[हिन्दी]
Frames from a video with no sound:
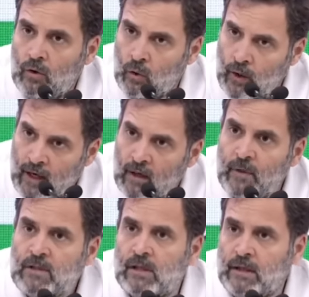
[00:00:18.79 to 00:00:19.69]

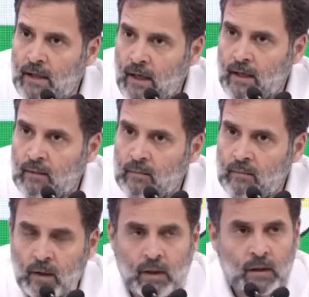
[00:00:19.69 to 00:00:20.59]
यूनैनिमसली लिया है
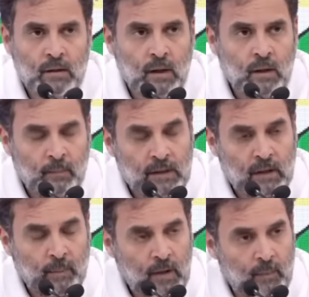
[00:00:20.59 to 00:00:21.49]
मगर
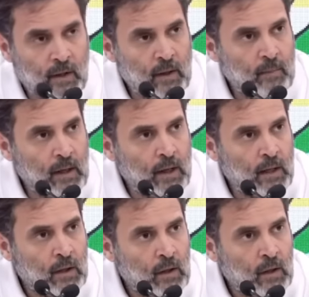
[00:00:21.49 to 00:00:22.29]
मतलब कमरे में